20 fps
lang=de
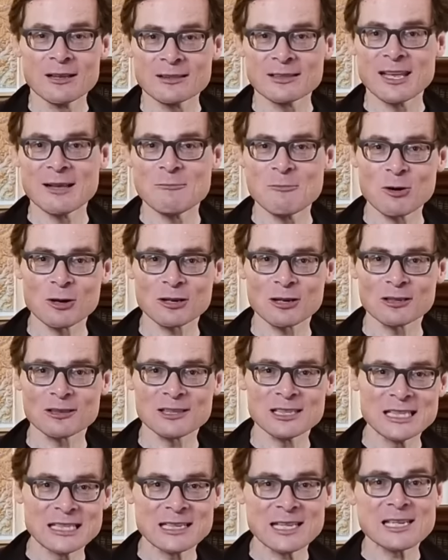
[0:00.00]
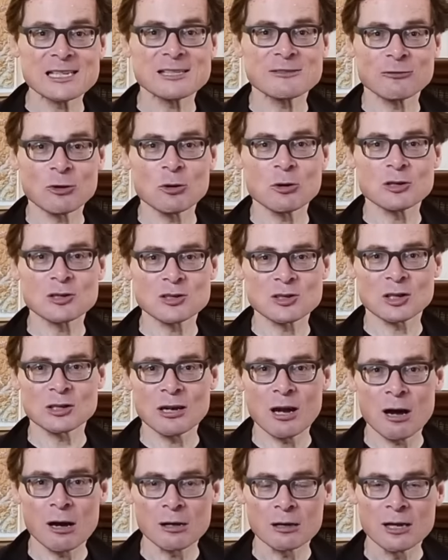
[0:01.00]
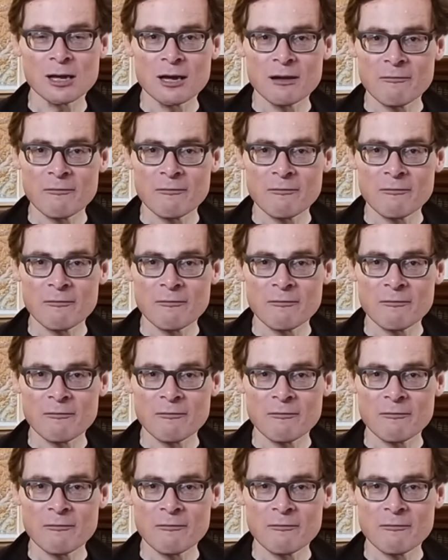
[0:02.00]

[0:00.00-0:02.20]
Demokratie dysfunktional,